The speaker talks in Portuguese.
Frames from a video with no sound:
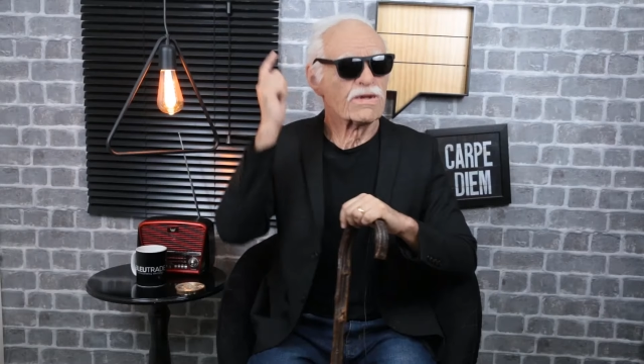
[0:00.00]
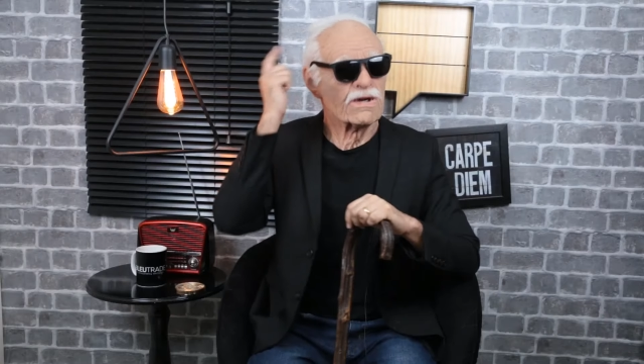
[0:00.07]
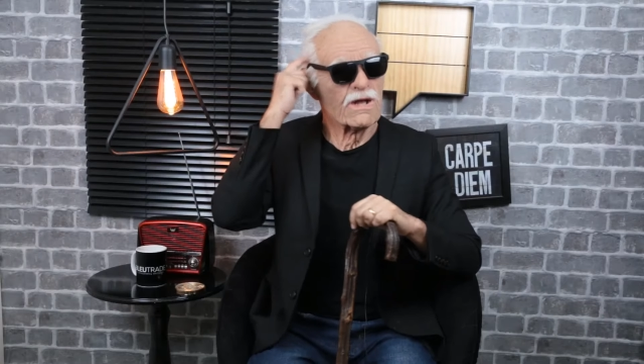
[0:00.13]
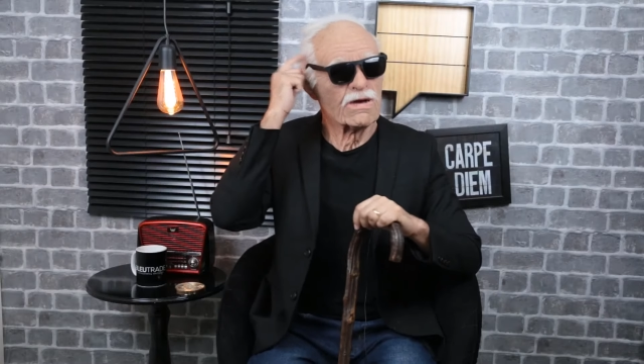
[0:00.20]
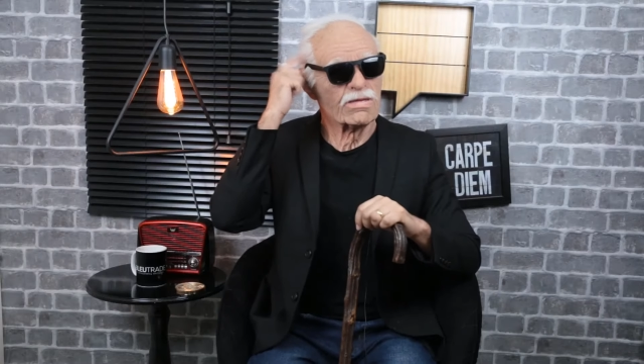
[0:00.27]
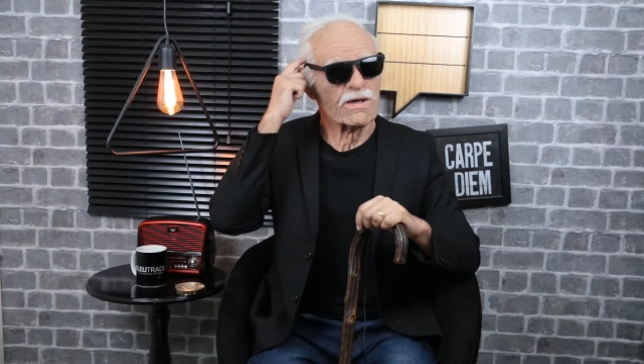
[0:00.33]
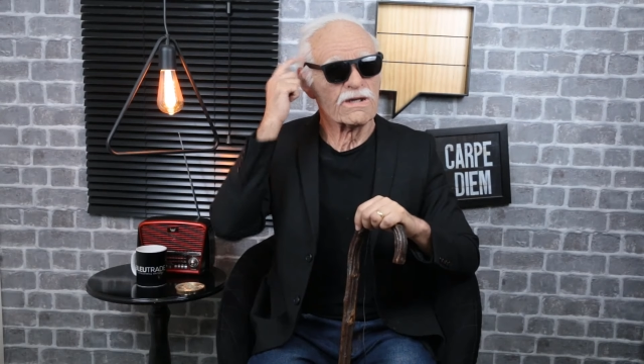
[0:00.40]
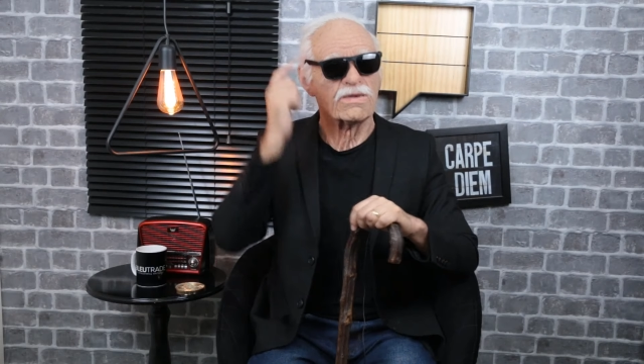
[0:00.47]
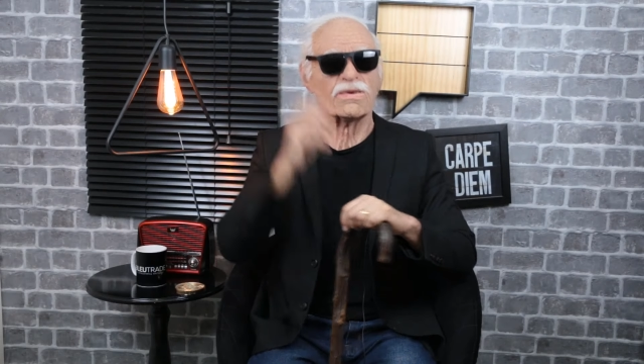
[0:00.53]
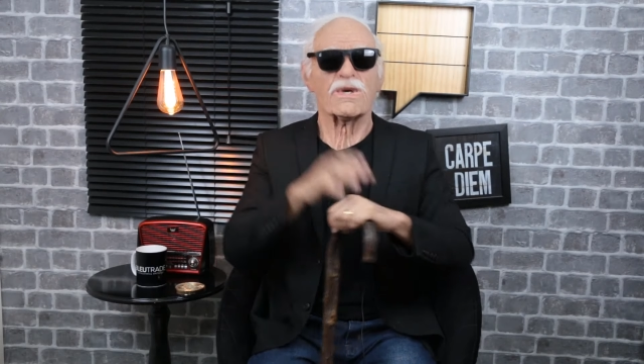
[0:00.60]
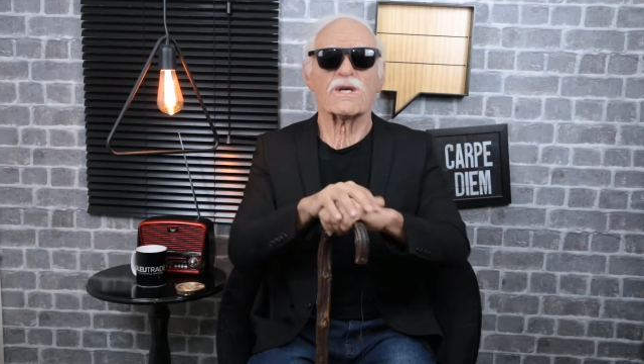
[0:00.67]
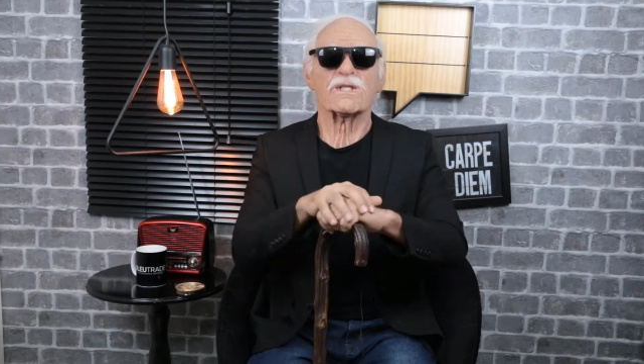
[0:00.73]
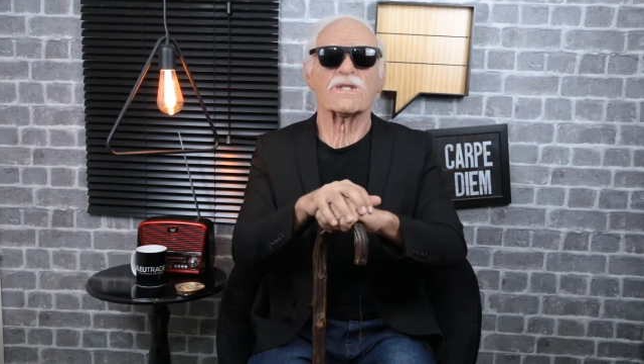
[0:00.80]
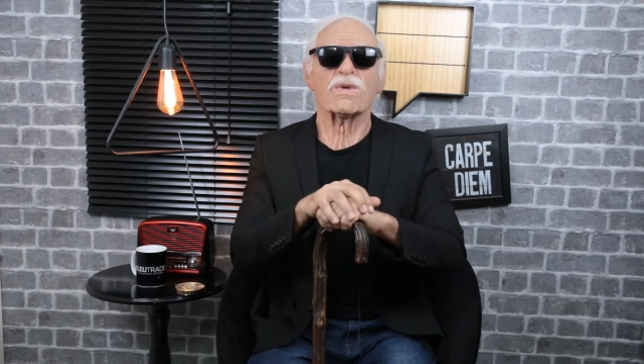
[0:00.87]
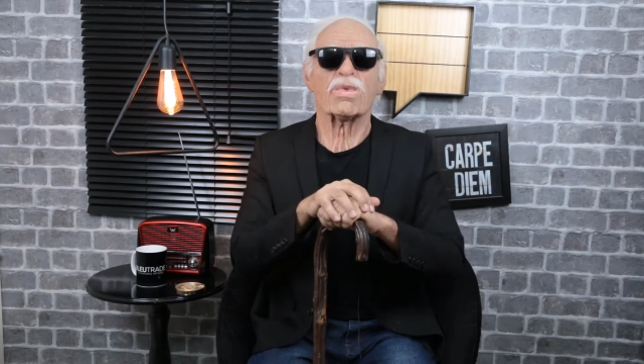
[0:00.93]
Lembrando que
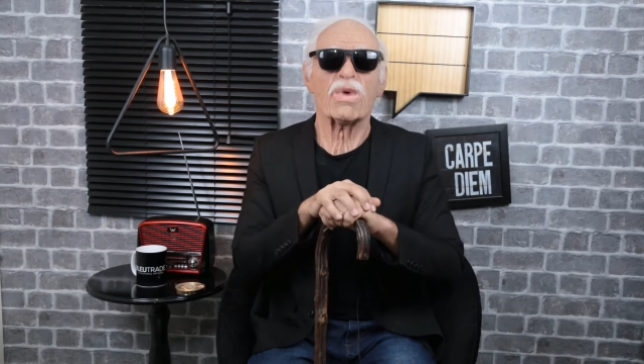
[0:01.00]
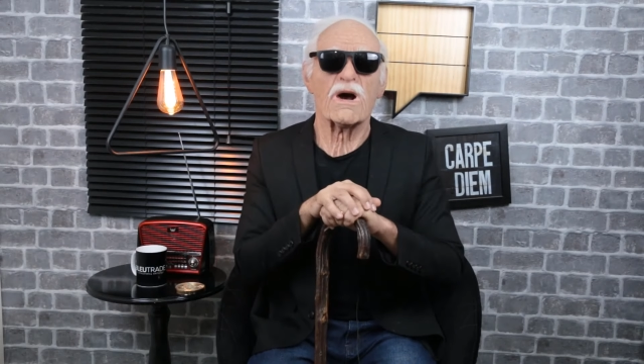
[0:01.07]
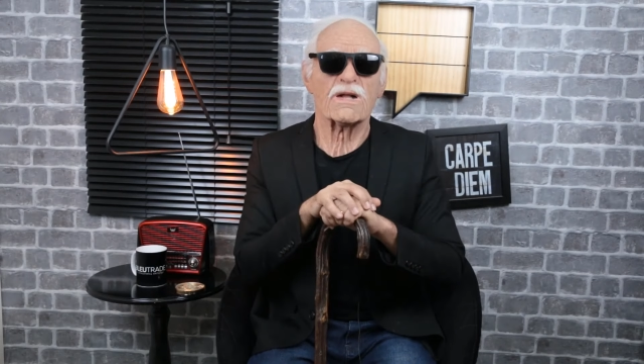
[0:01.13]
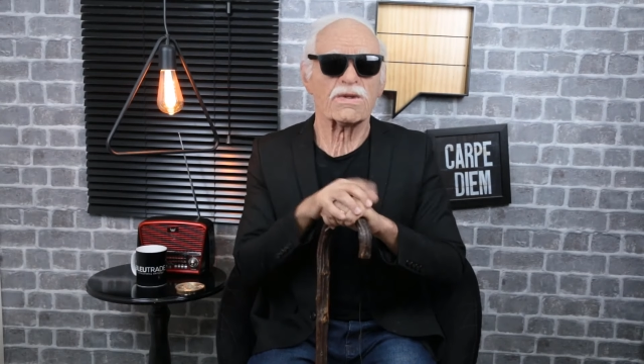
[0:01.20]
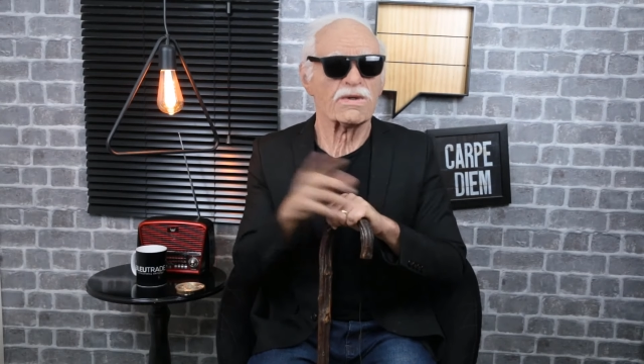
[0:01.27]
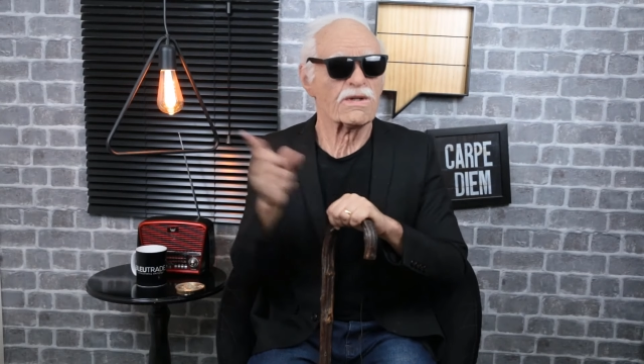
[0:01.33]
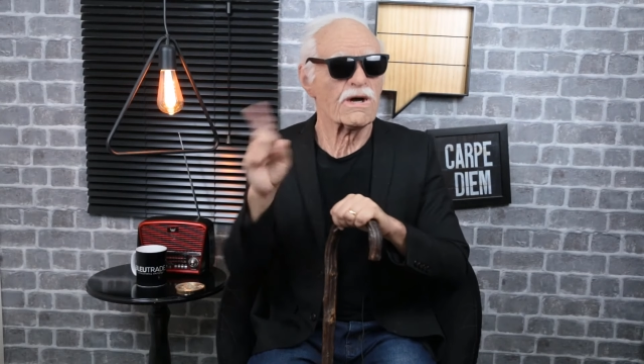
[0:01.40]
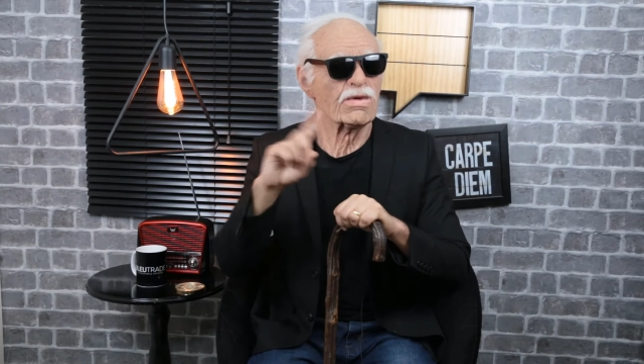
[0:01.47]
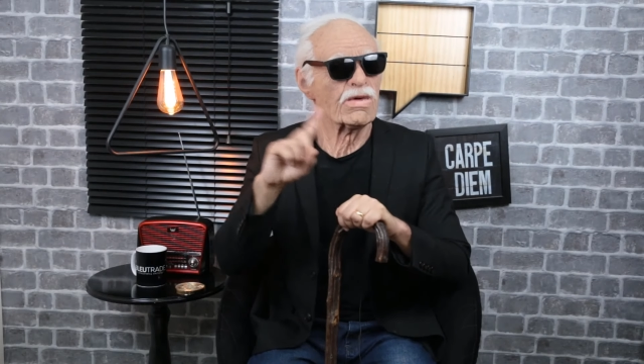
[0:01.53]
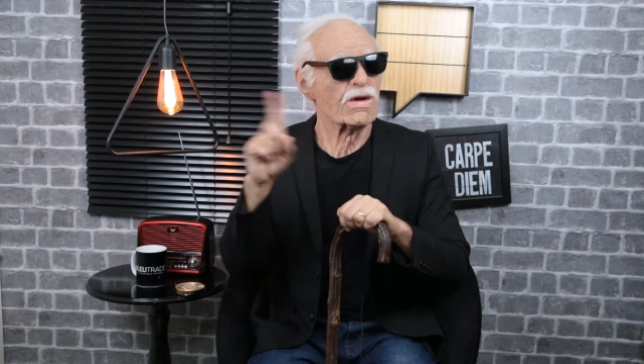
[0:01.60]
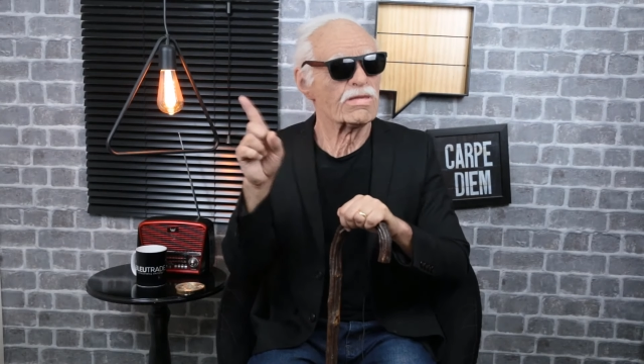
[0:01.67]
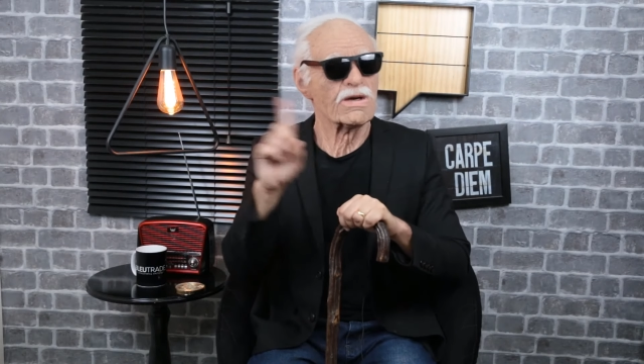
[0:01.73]
esse quadro não é